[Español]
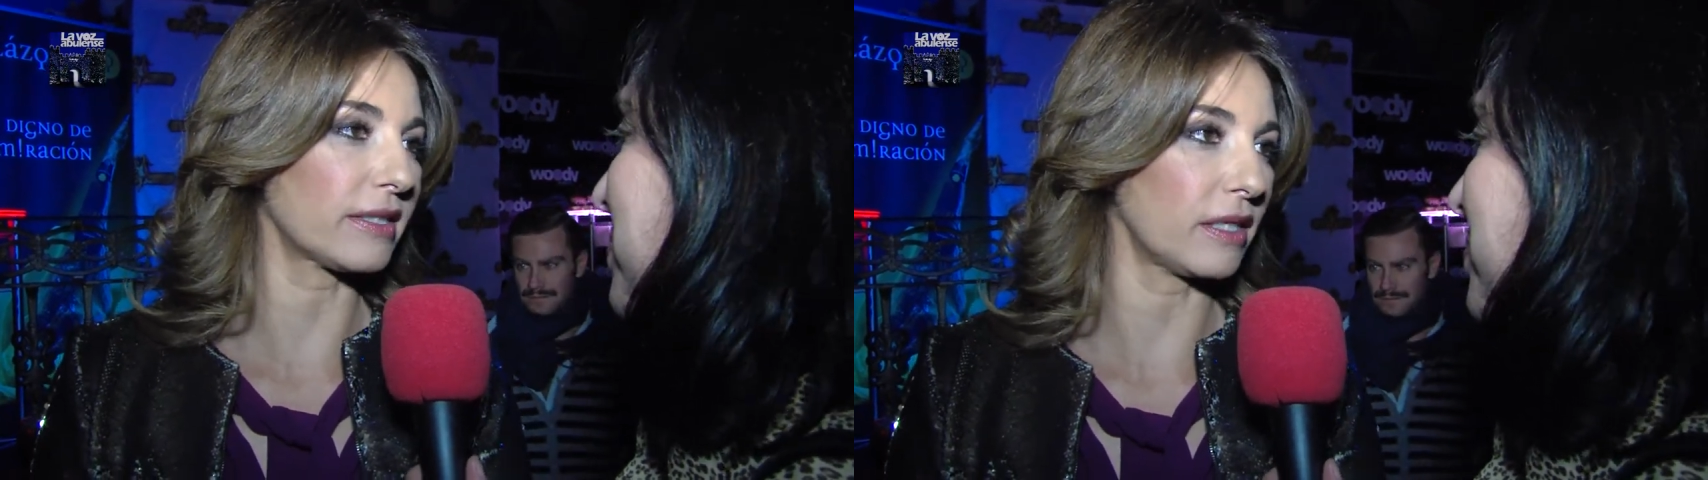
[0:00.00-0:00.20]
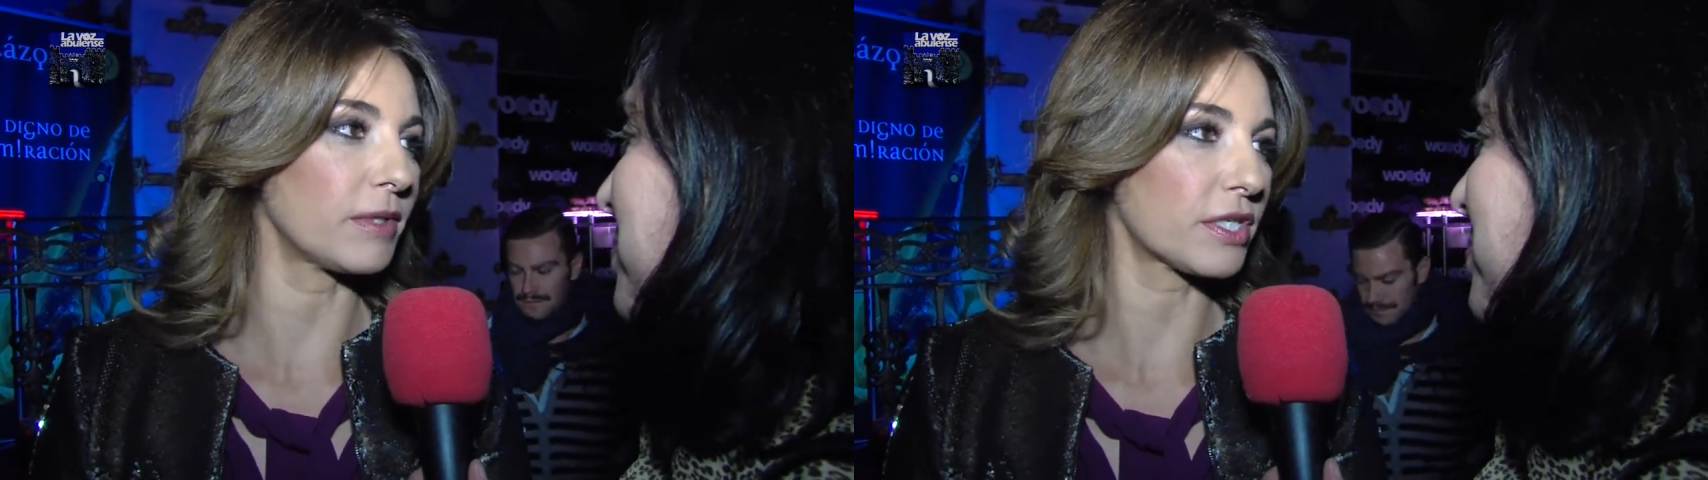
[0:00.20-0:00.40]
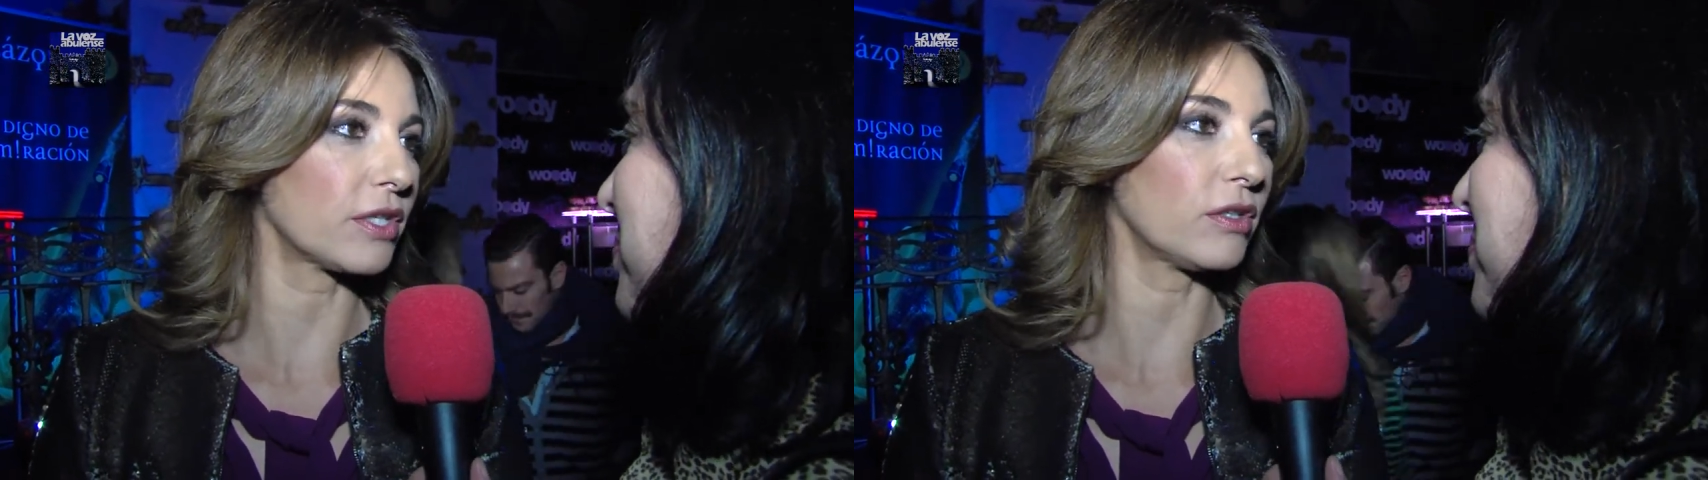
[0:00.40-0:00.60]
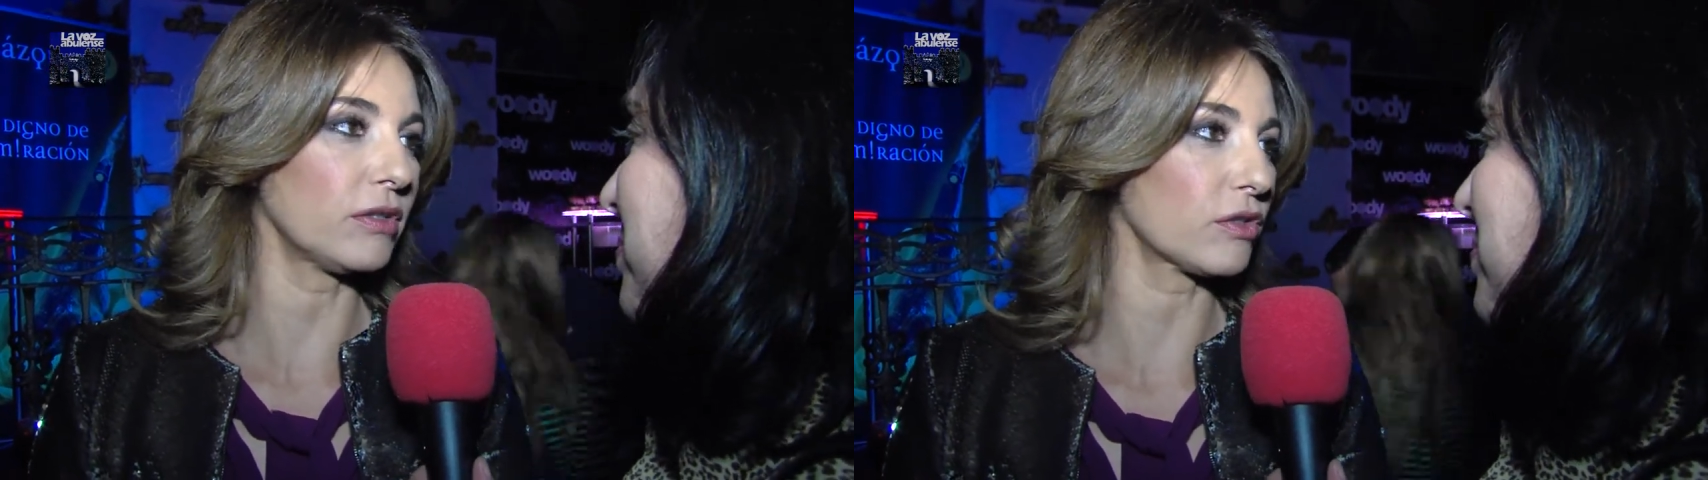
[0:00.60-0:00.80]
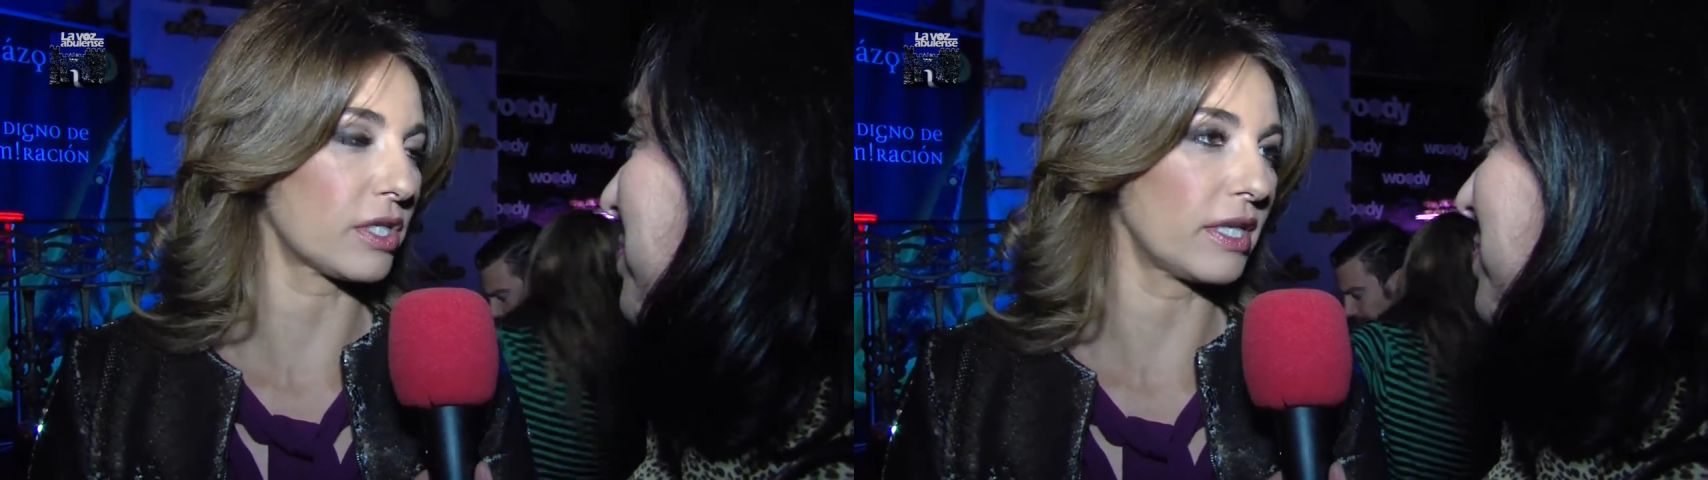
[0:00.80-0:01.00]

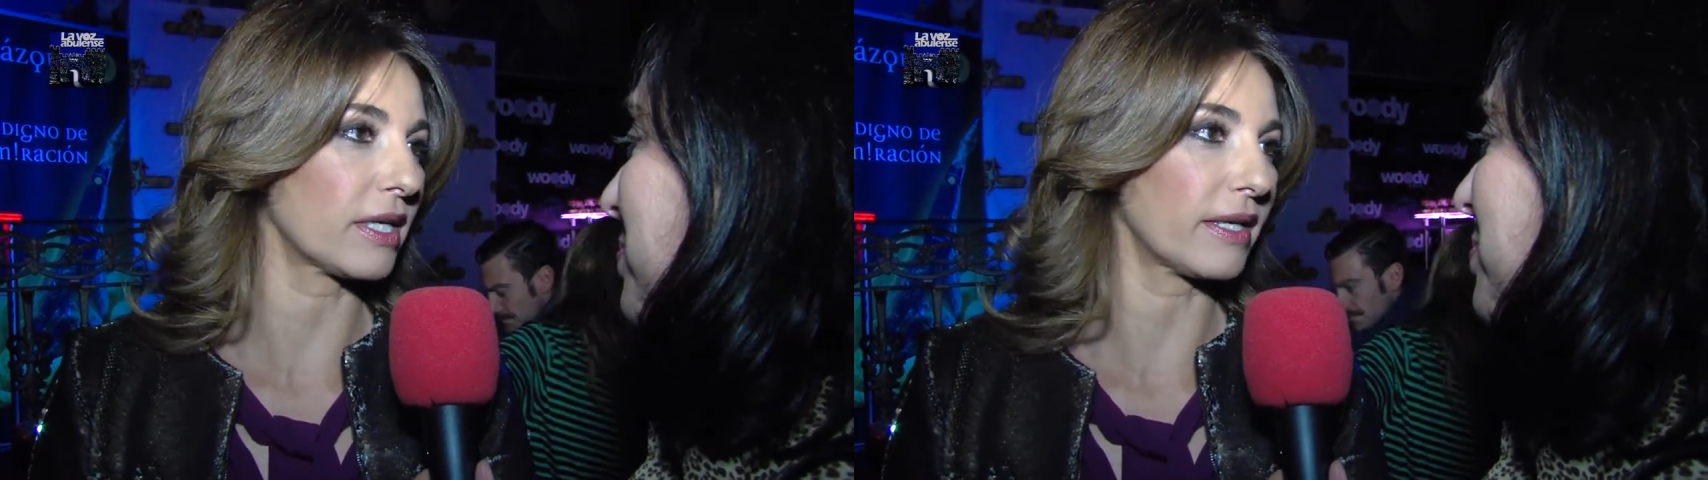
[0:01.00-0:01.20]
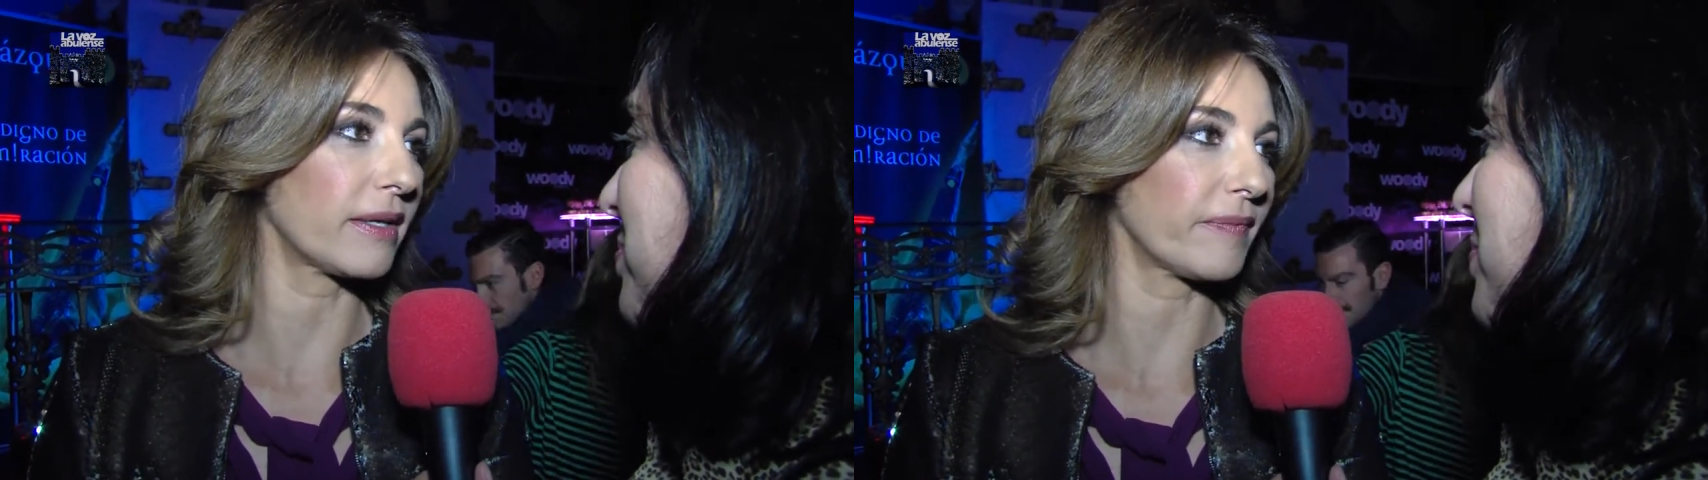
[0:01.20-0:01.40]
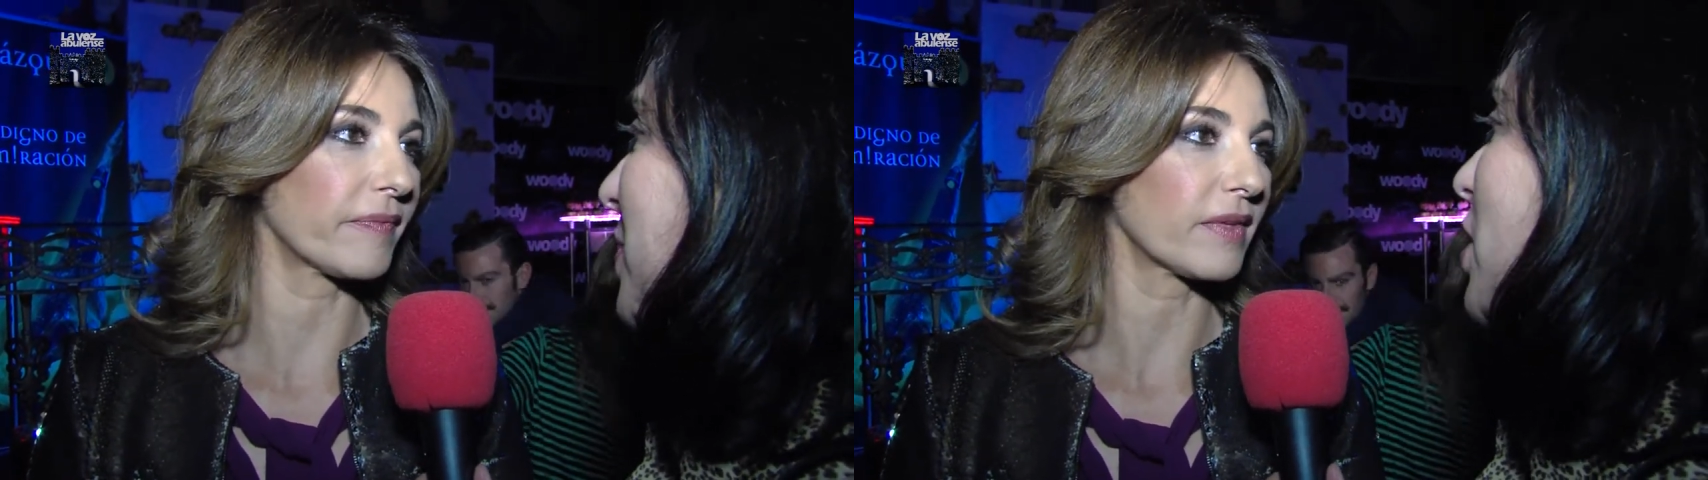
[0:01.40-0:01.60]
televisión, o sea que...